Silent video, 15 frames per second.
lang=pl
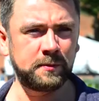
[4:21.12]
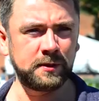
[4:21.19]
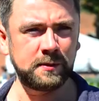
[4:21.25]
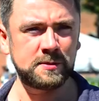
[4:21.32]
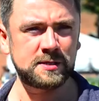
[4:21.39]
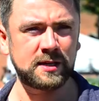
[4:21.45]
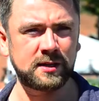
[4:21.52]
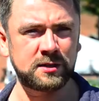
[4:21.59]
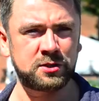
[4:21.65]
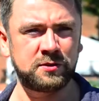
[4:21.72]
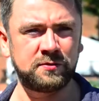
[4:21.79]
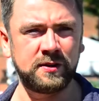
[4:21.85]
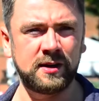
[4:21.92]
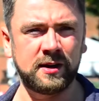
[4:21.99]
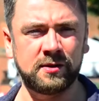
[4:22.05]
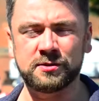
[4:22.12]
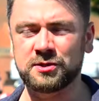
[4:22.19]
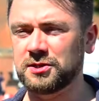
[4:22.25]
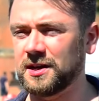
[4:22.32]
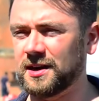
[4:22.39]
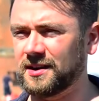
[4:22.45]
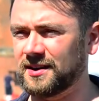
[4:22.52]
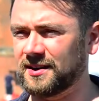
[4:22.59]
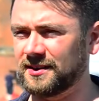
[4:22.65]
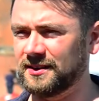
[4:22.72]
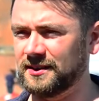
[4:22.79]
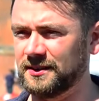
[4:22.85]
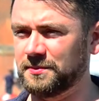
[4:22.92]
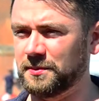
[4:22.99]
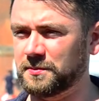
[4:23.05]
potem jest jakaś chwila olśnienia
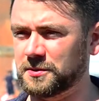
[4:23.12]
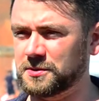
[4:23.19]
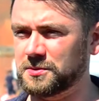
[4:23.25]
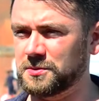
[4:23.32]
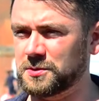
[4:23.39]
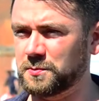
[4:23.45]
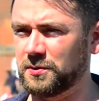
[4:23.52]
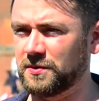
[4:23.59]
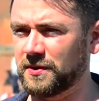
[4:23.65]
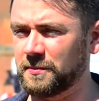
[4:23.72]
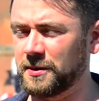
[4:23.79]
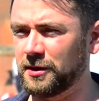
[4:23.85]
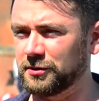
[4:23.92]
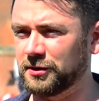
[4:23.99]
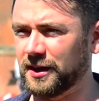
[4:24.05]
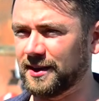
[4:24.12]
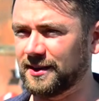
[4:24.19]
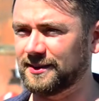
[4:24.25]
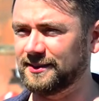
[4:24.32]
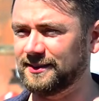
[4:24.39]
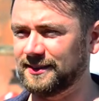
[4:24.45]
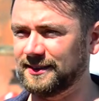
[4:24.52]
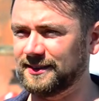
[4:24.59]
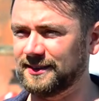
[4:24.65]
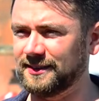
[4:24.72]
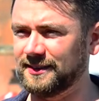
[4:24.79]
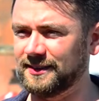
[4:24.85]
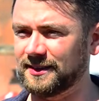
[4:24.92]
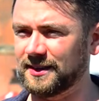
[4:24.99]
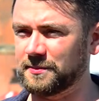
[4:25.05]
i po prostu spływa melodia. I,
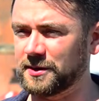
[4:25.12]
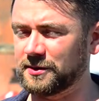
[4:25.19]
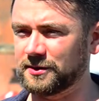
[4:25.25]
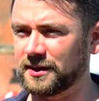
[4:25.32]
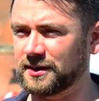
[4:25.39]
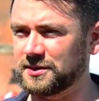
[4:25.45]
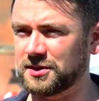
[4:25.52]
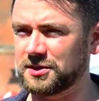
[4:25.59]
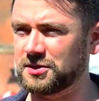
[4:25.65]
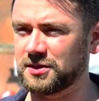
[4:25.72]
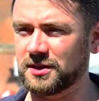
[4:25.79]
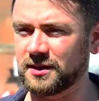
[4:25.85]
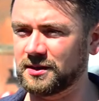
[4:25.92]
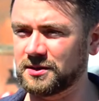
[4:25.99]
i, i ta melodia gdzieś się,